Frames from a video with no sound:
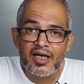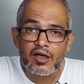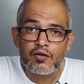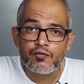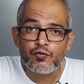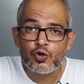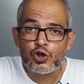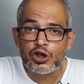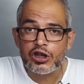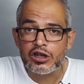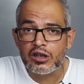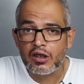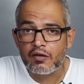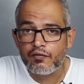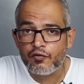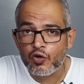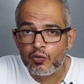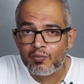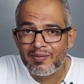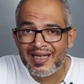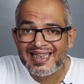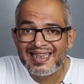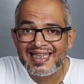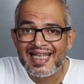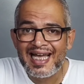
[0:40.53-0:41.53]
ما يعرفوش ان
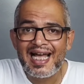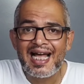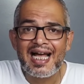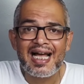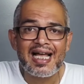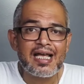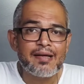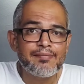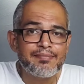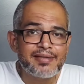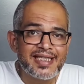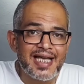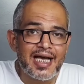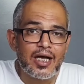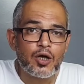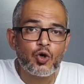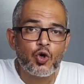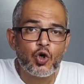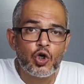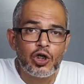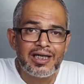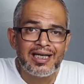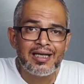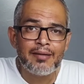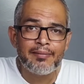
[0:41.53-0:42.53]
الفورمات ده هيمسح
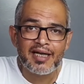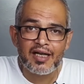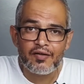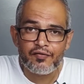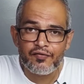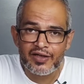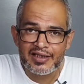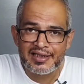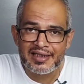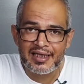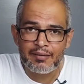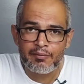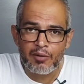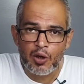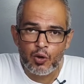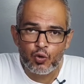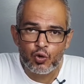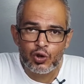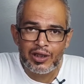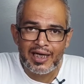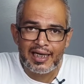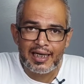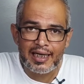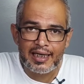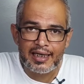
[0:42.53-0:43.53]
كل الملفات اللي
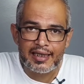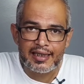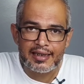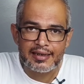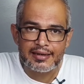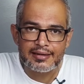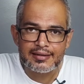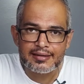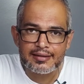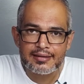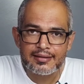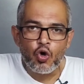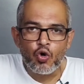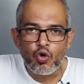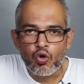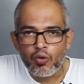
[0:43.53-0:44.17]
موجوده على الجهاز